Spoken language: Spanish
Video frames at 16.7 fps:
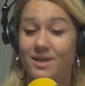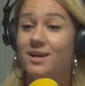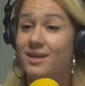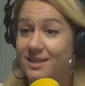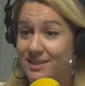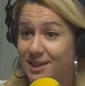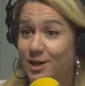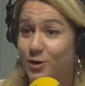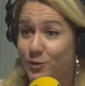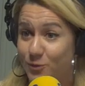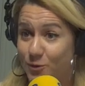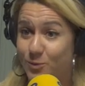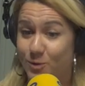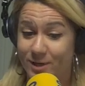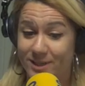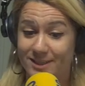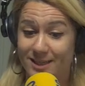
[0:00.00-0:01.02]
si los
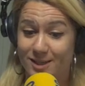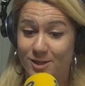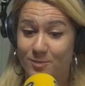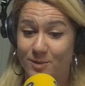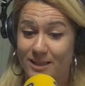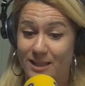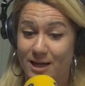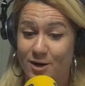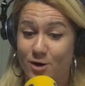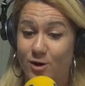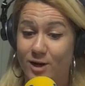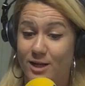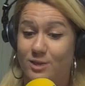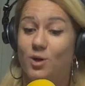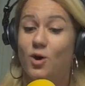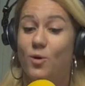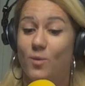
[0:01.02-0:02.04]
futbolistas no meten
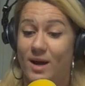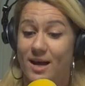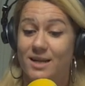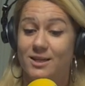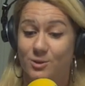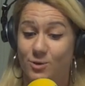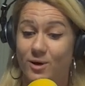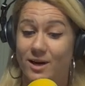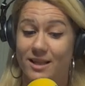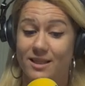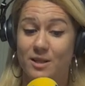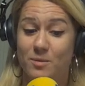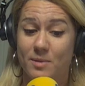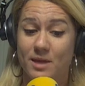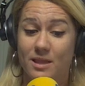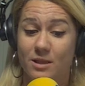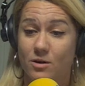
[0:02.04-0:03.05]
goles o bajan su
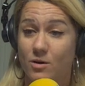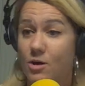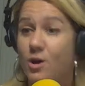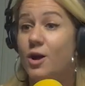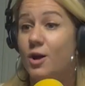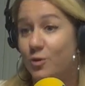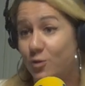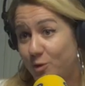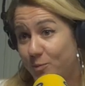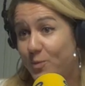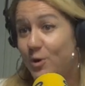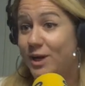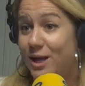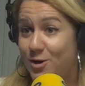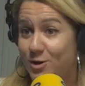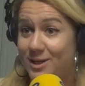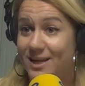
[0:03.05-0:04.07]
rendimiento, no es porque
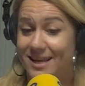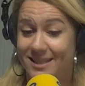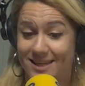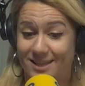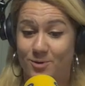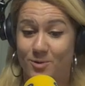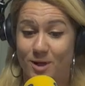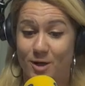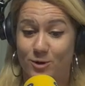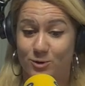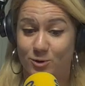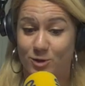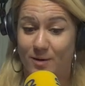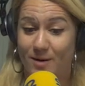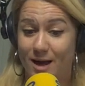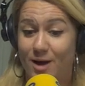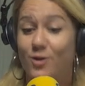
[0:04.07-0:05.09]
ellos hayan descuidado su
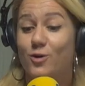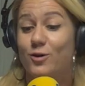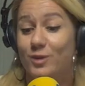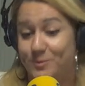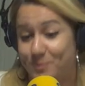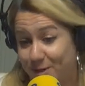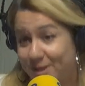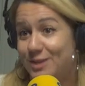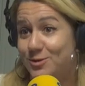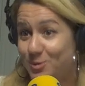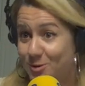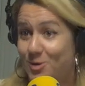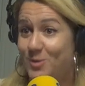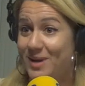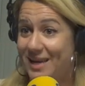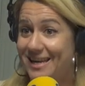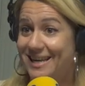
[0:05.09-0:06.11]
trabajo, es porque sus
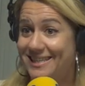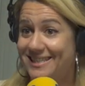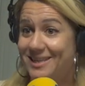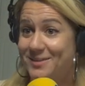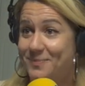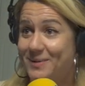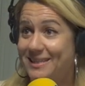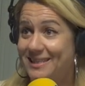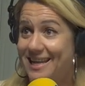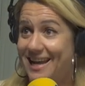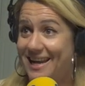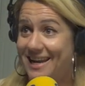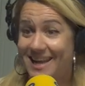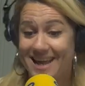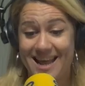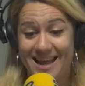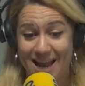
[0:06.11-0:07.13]
novias les despistan.
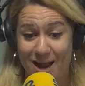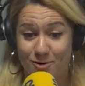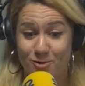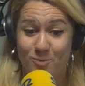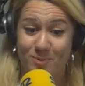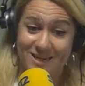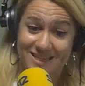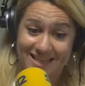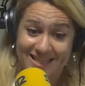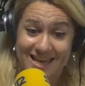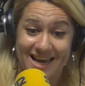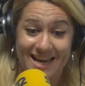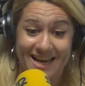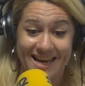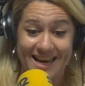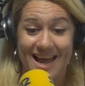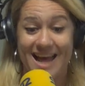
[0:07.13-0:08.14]
La culpa es de
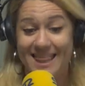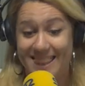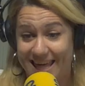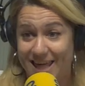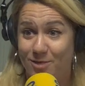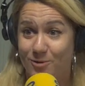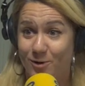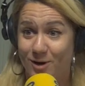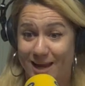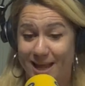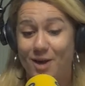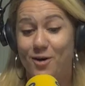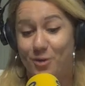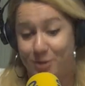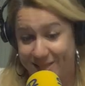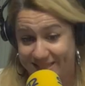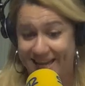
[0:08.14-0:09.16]
Shakira, de Edurne o
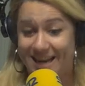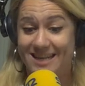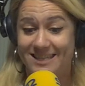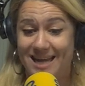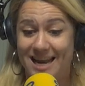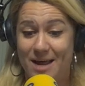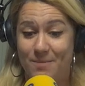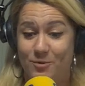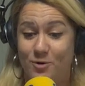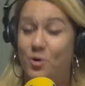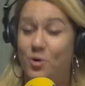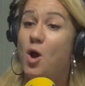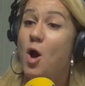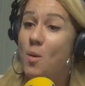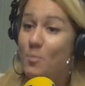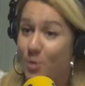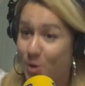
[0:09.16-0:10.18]
de Sara Salamo,
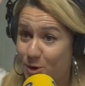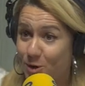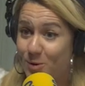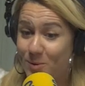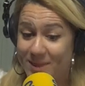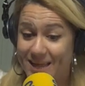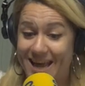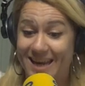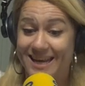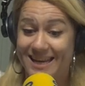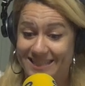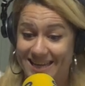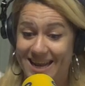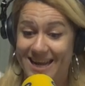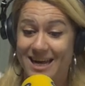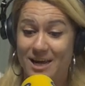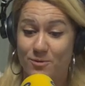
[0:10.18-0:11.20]
por no olvidar que
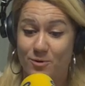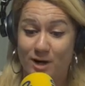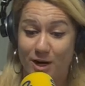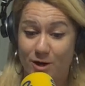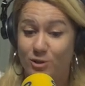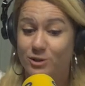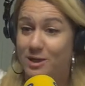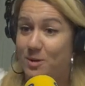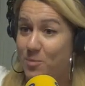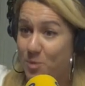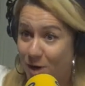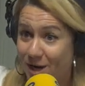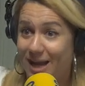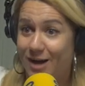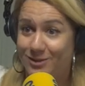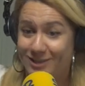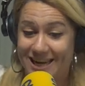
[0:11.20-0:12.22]
Sara Carbonero sembró el
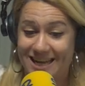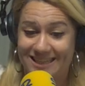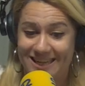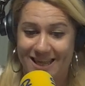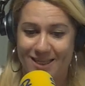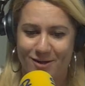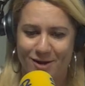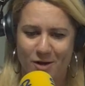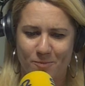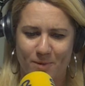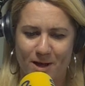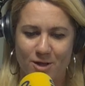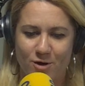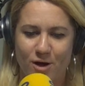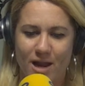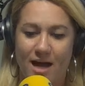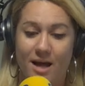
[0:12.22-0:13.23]
caos en la selección
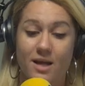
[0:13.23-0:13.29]
española.